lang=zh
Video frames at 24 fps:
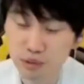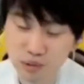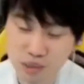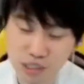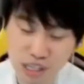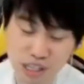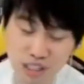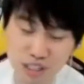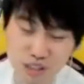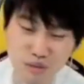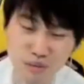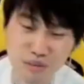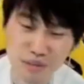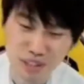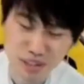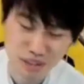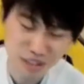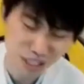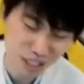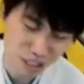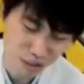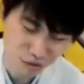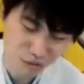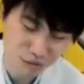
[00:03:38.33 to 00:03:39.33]
当时我们就
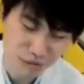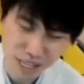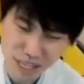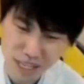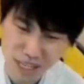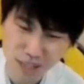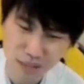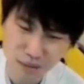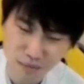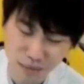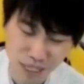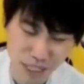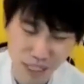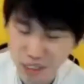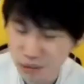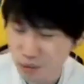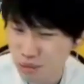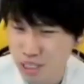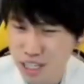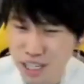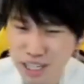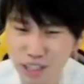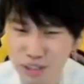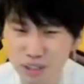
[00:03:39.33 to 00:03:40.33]
其实我每天每天
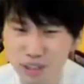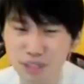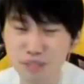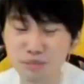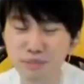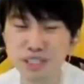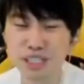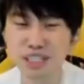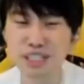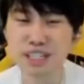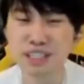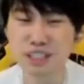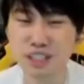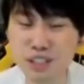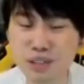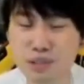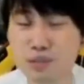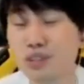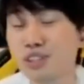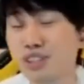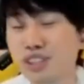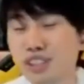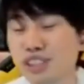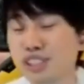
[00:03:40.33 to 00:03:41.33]
都在聊那个明年阵容
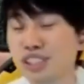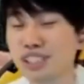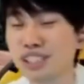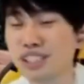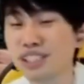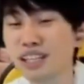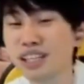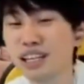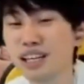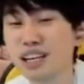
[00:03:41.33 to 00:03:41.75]
的事情。